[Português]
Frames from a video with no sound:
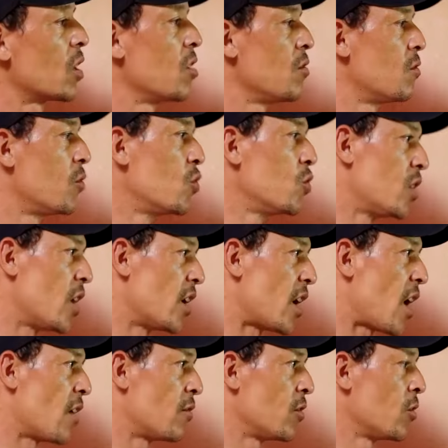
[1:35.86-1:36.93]
aqui
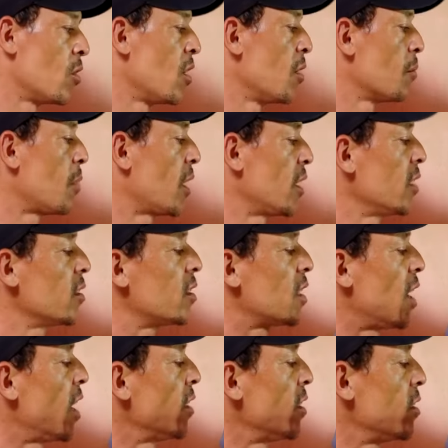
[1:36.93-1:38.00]
vulnerável para
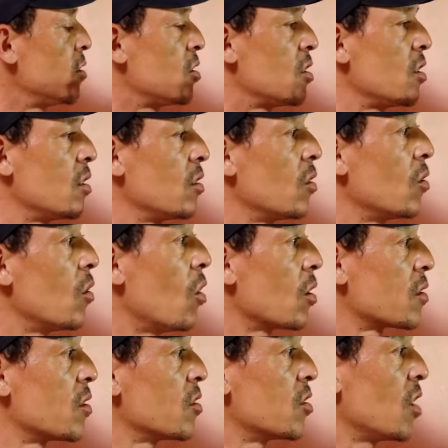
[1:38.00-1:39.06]
entrada de
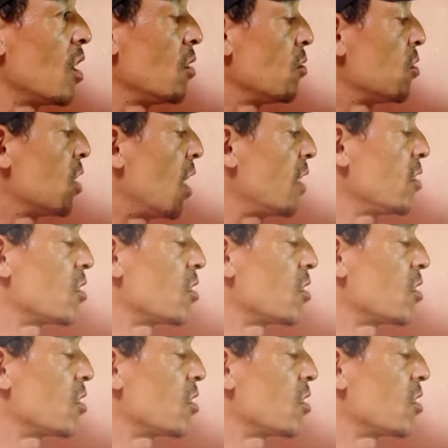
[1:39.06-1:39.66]
oxigênio, de ar